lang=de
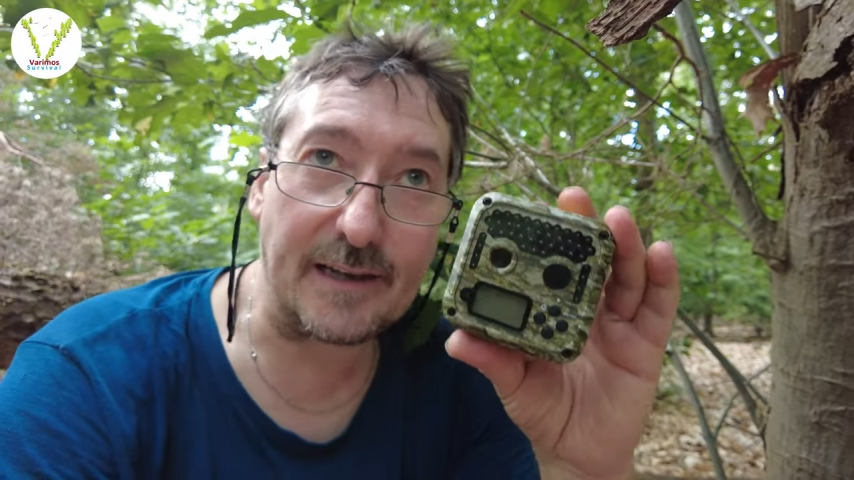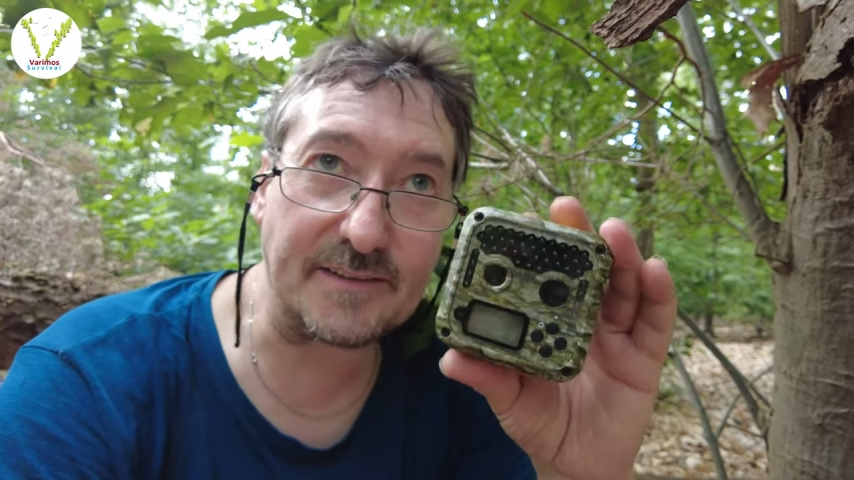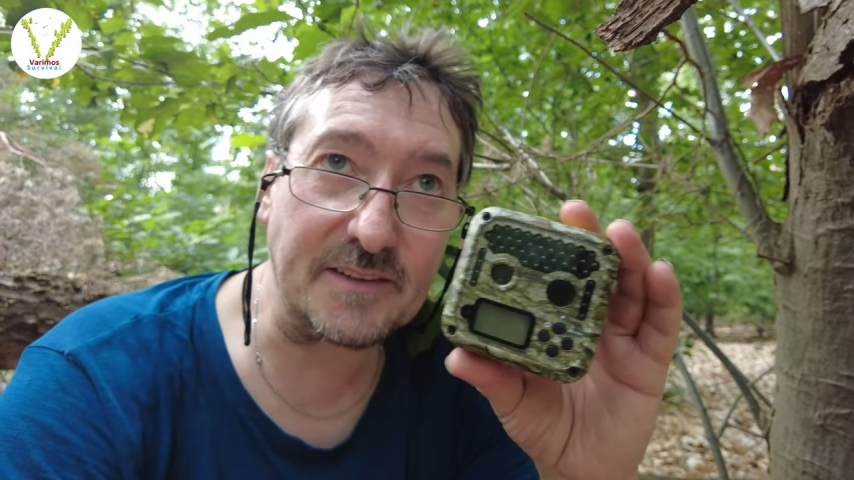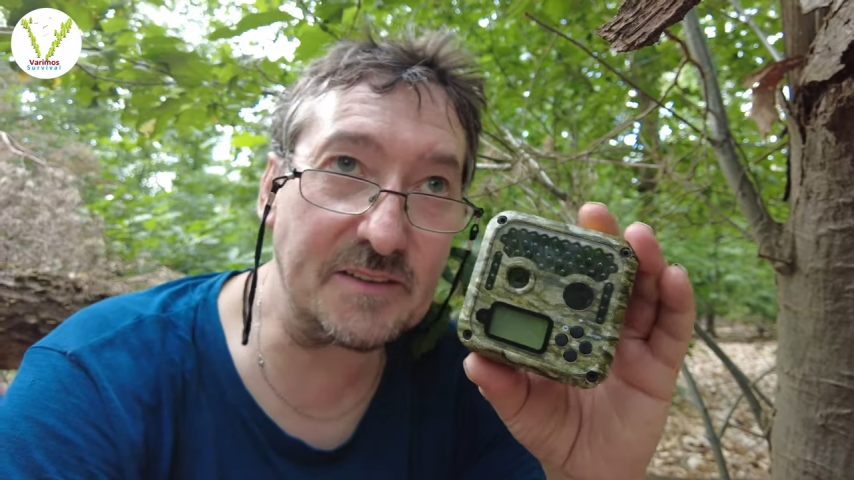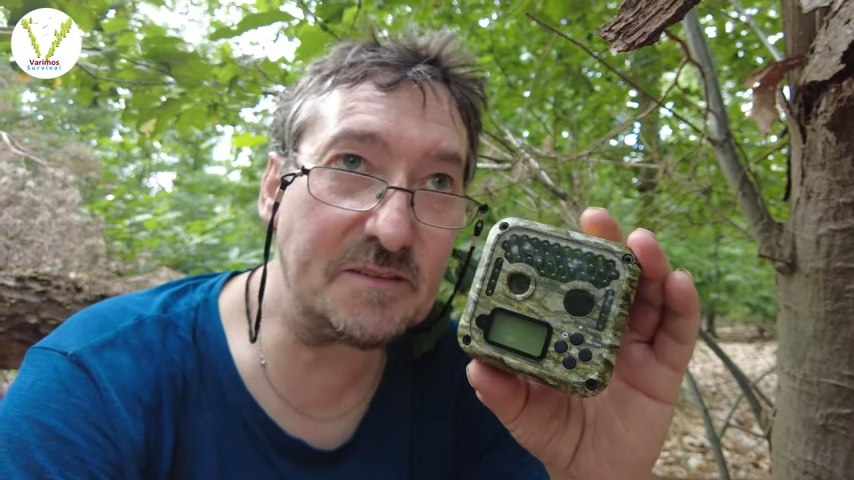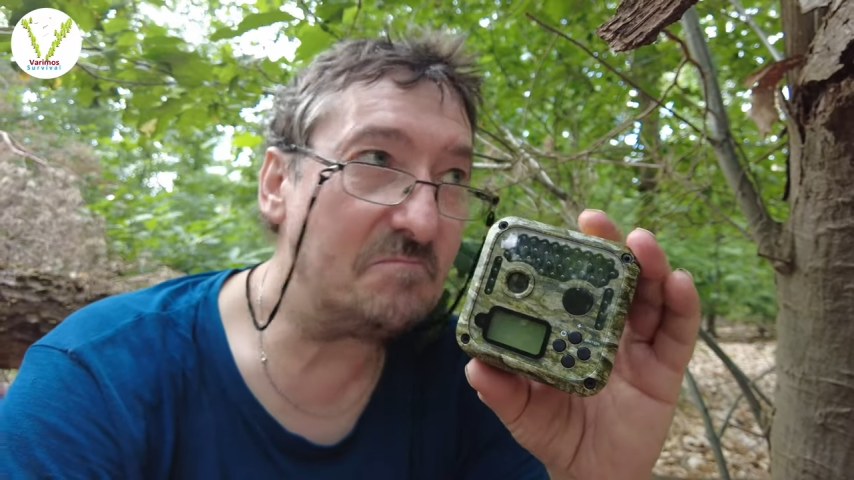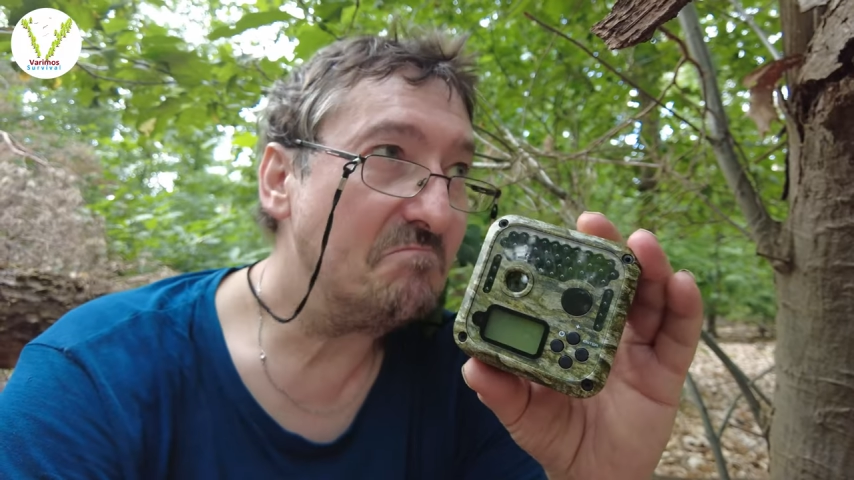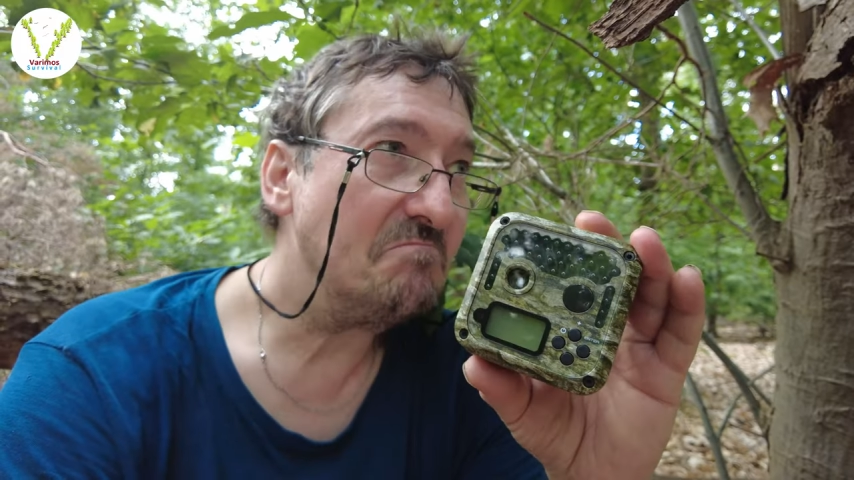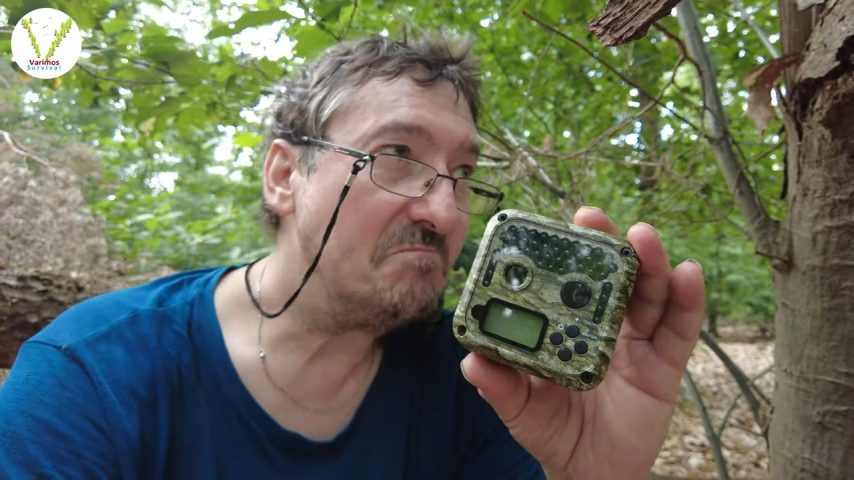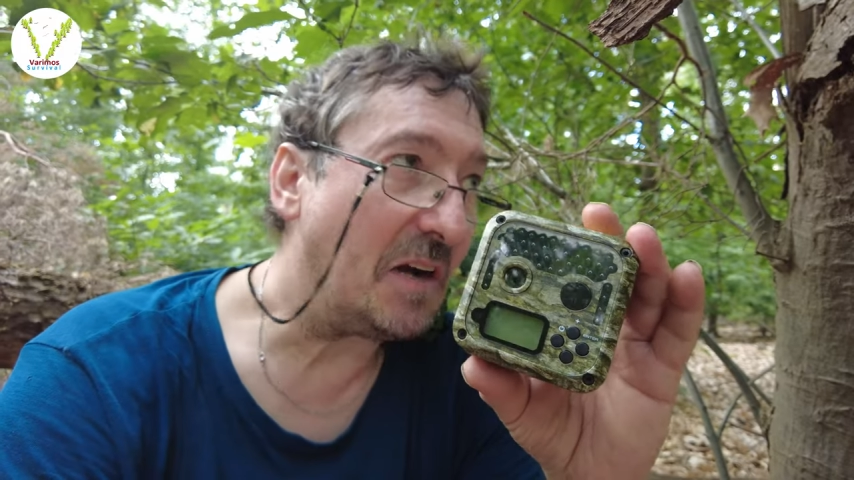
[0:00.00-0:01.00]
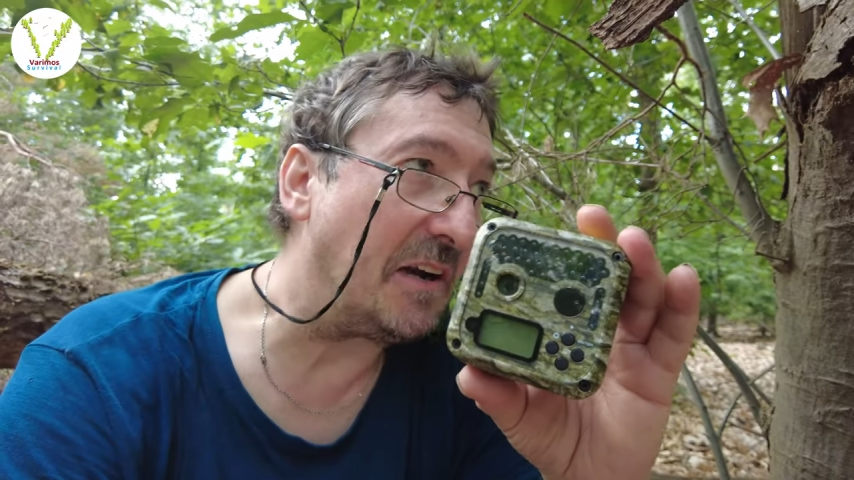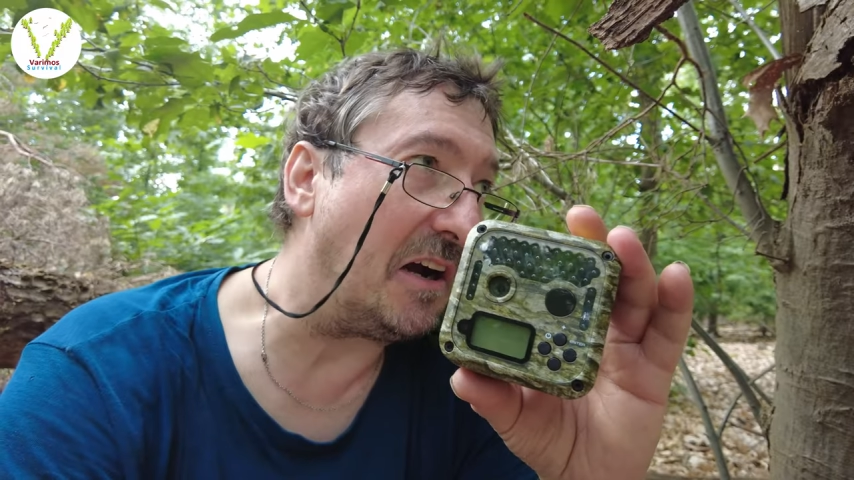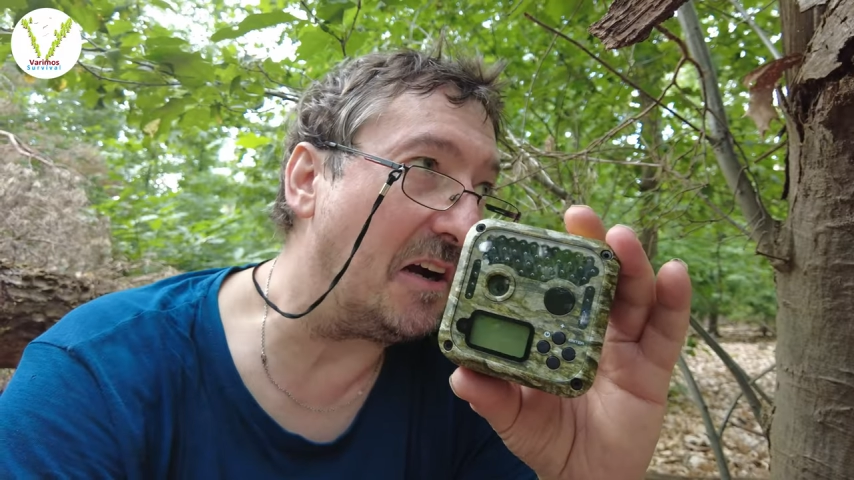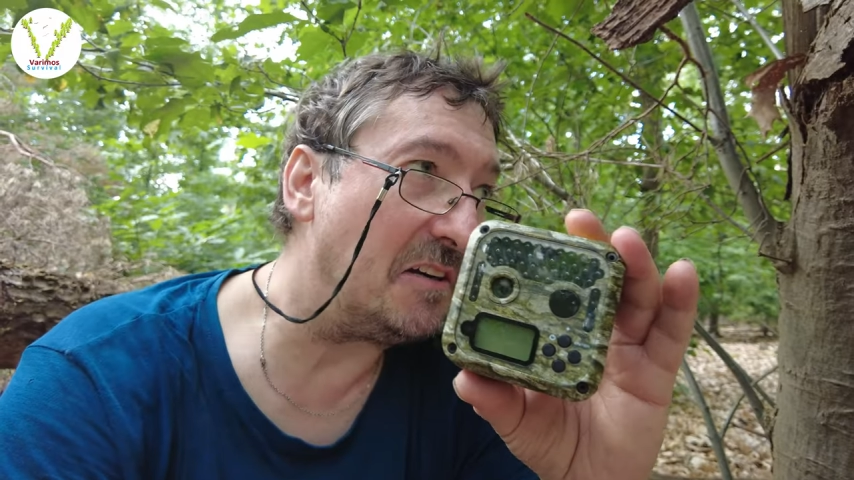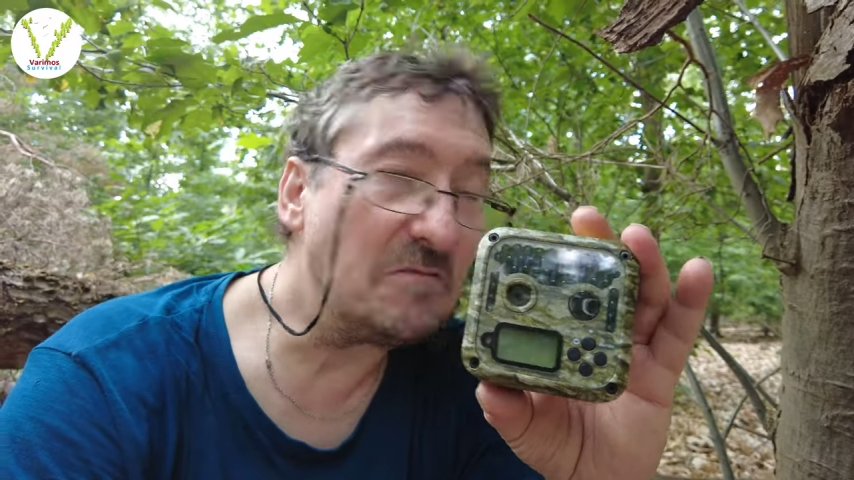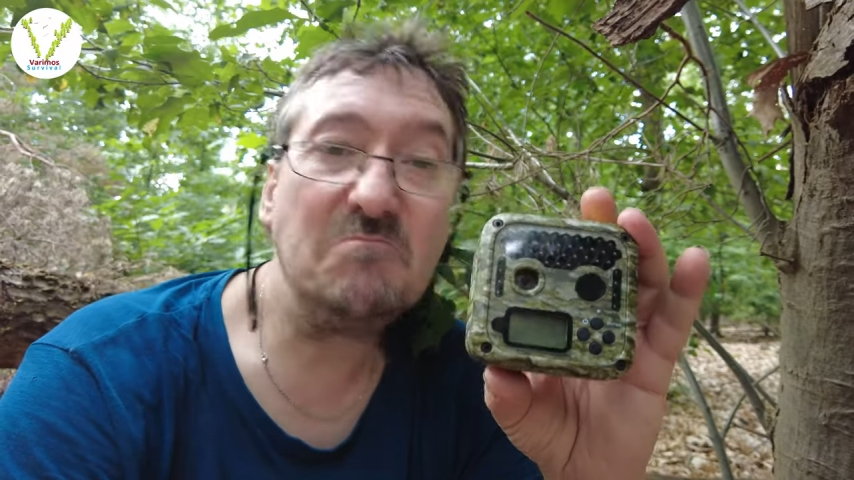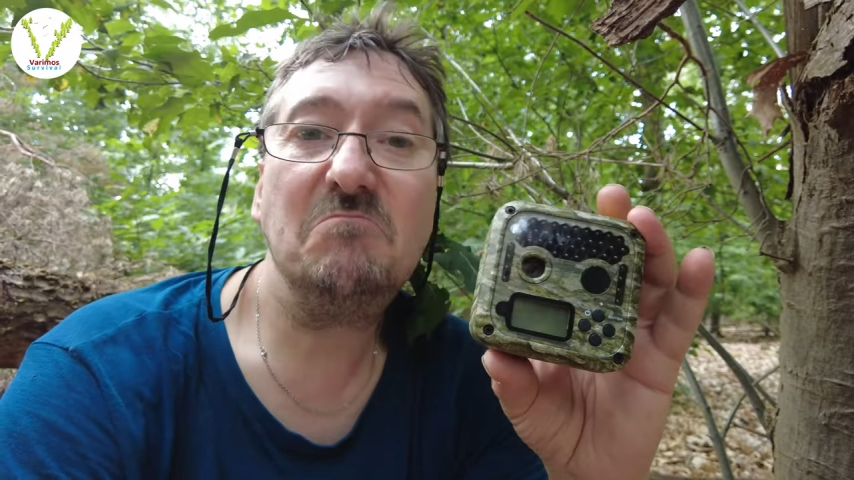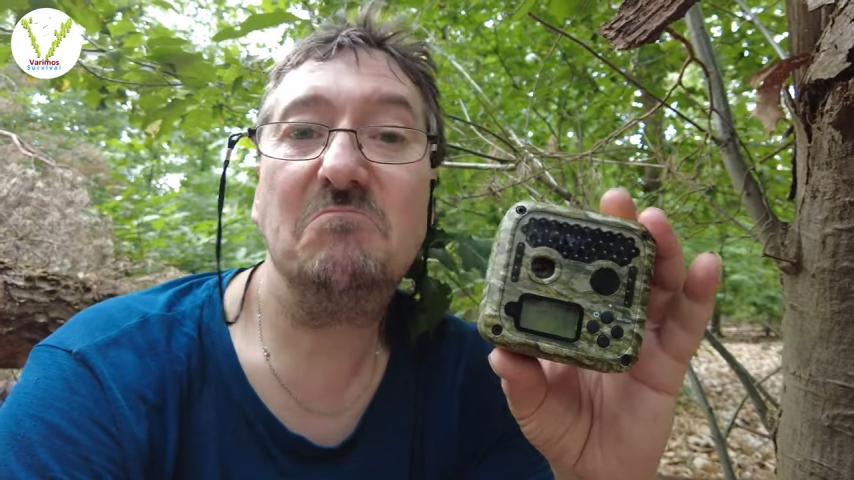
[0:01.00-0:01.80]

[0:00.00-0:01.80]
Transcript: Es ist, naja,